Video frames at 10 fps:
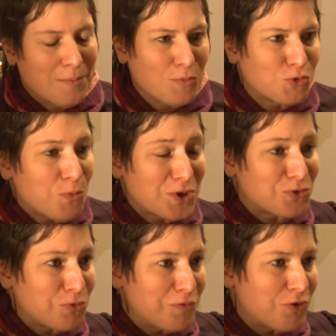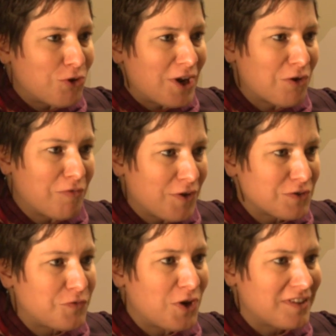Bonjour, bah, je trouve euh, la
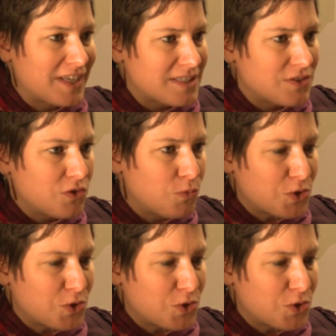conférence fort intéressante.